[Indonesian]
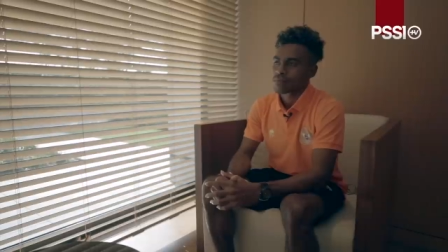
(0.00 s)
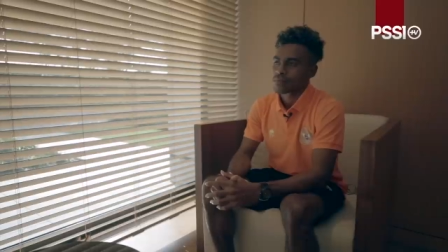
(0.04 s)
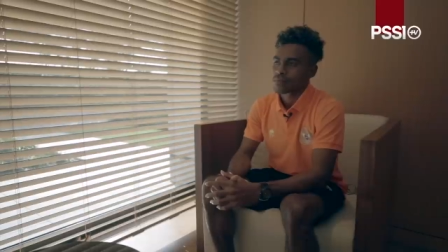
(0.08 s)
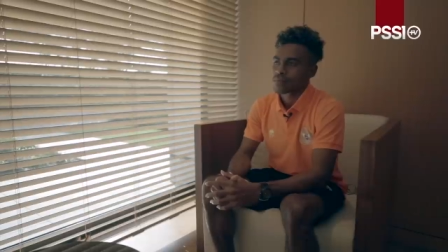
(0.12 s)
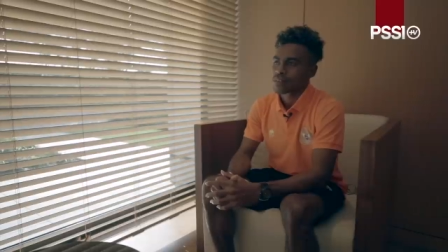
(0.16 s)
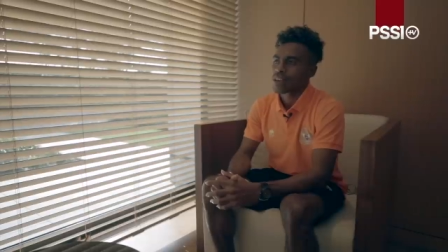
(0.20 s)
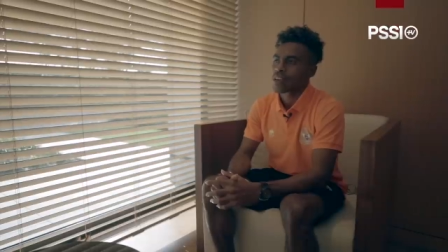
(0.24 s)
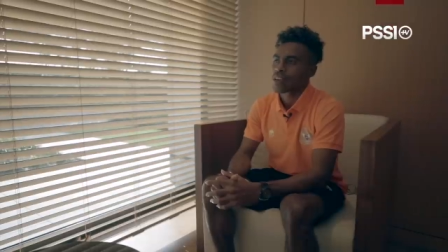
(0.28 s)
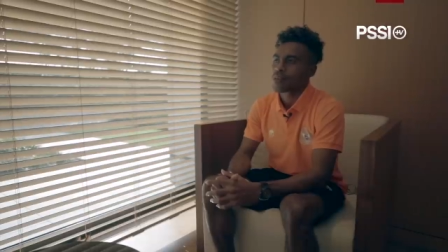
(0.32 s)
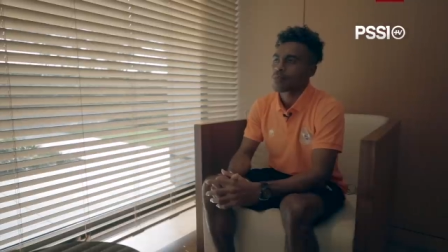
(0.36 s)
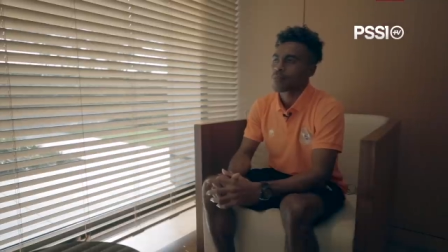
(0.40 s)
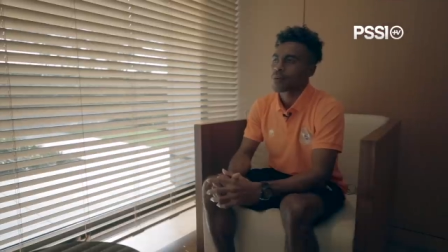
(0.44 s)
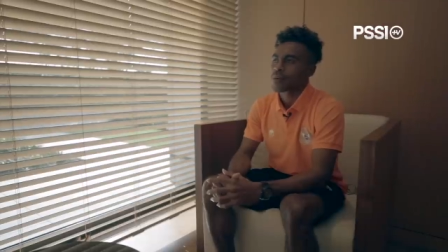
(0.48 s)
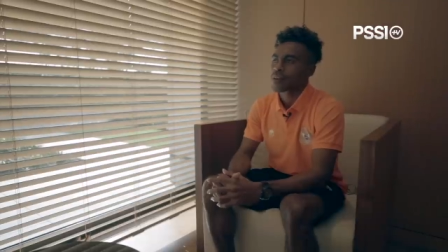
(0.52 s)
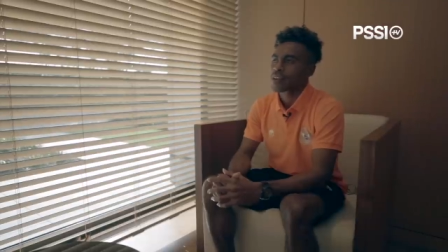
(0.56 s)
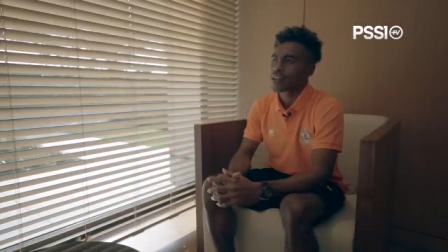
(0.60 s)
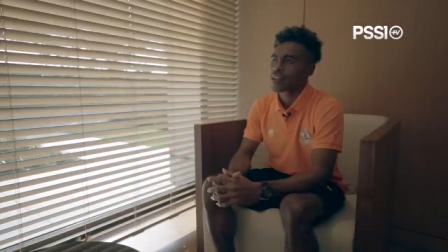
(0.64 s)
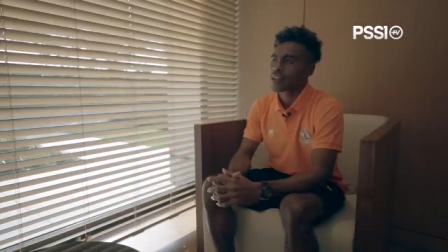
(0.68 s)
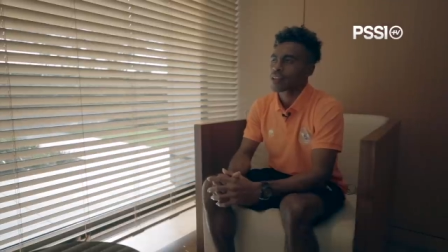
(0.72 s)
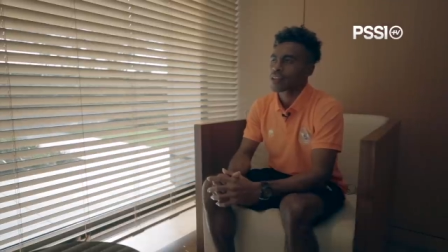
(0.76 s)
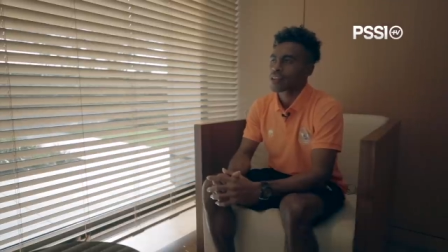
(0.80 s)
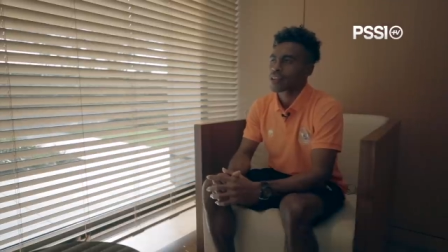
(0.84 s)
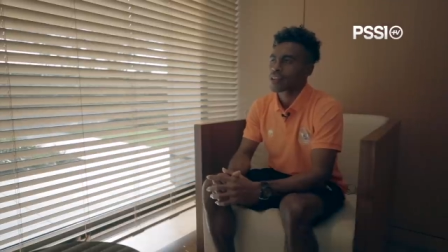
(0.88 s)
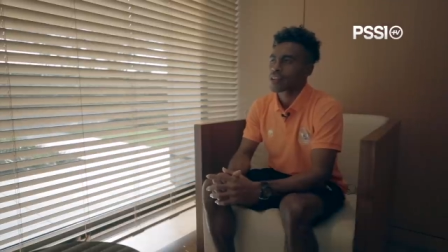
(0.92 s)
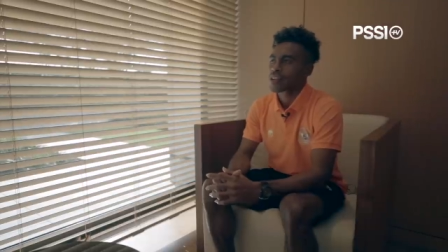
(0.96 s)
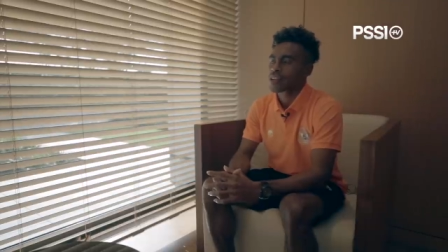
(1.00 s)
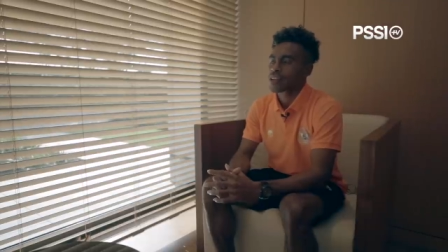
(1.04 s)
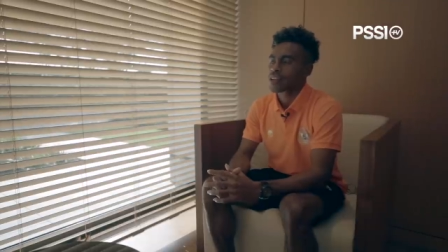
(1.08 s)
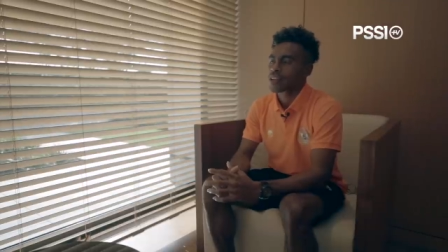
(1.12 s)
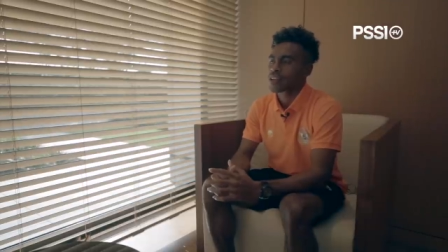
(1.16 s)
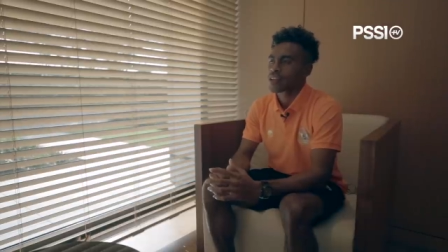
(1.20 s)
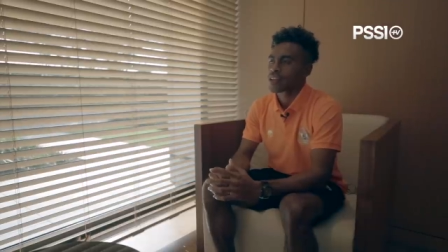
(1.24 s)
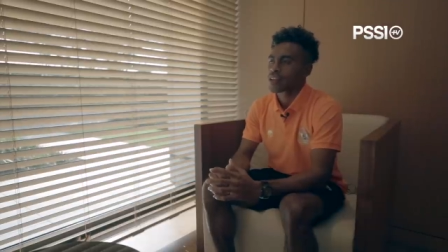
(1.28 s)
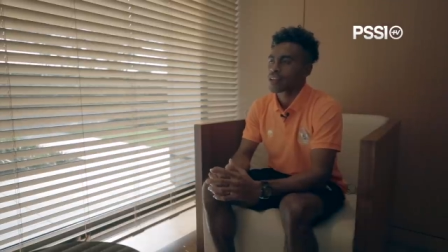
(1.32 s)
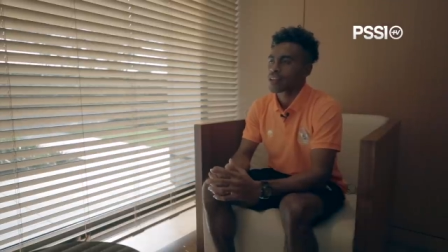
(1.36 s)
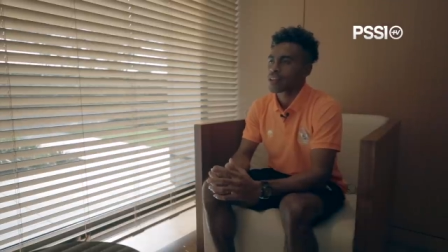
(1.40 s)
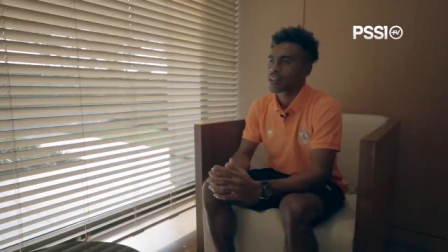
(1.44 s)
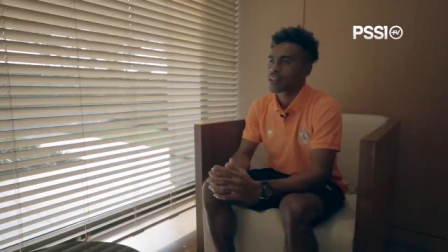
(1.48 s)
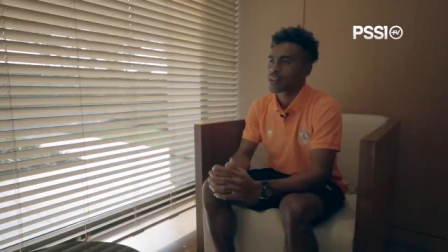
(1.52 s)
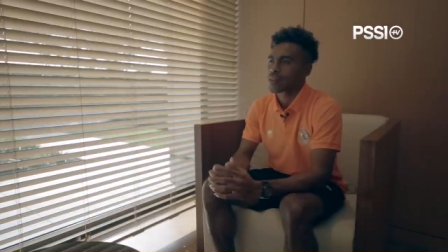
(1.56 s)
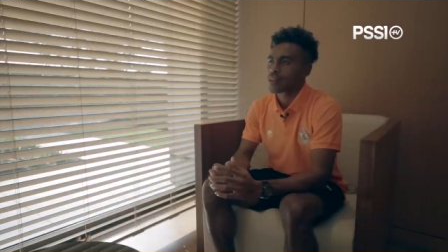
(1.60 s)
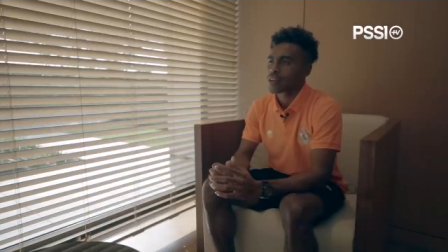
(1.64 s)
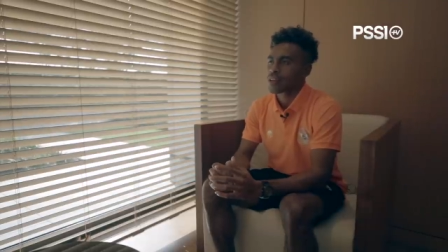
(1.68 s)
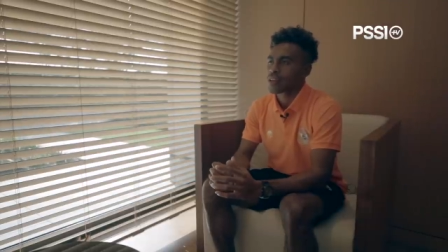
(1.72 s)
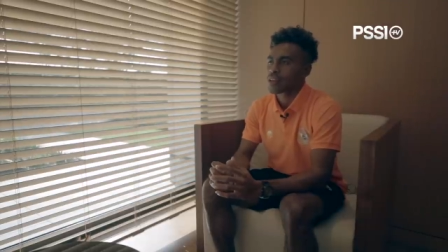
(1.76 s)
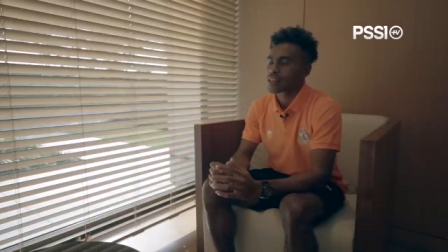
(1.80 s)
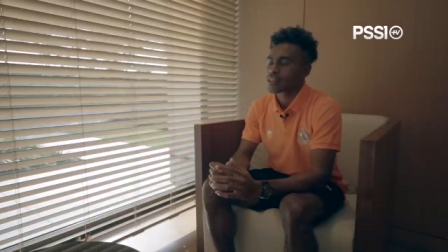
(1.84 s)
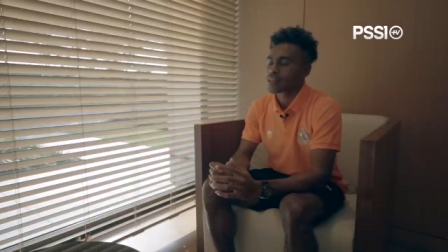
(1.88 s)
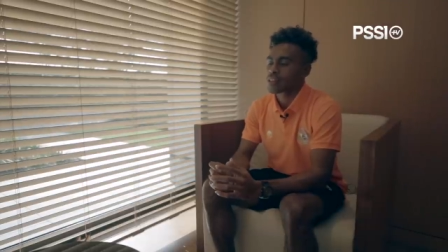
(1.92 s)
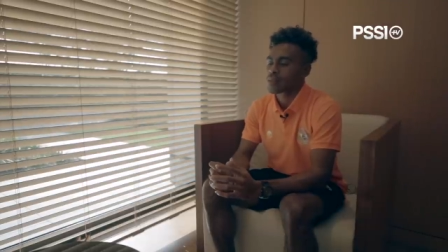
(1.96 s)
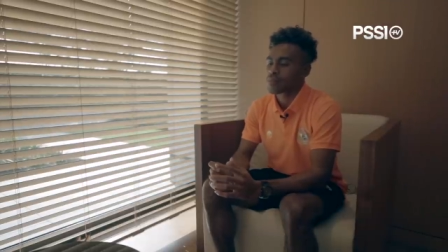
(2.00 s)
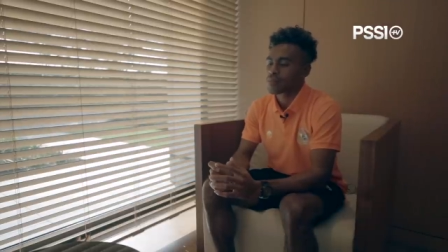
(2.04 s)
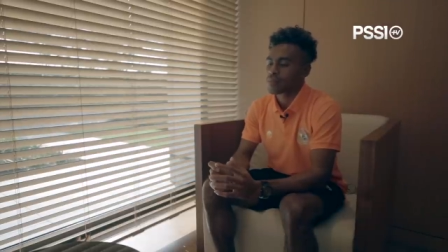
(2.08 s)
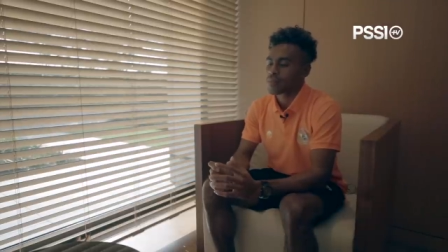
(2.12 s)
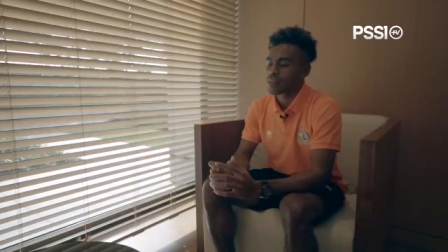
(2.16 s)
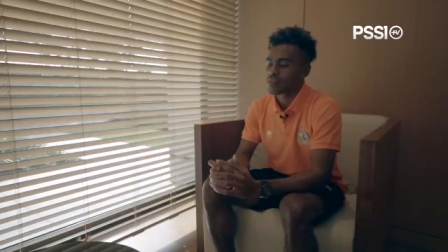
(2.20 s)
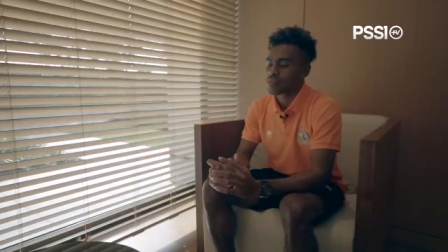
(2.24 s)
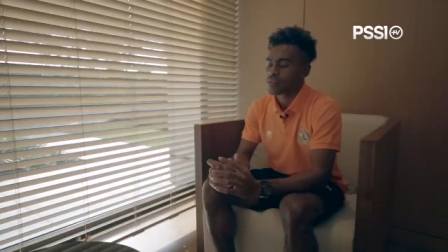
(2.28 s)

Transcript: Tidak, memang dari SMP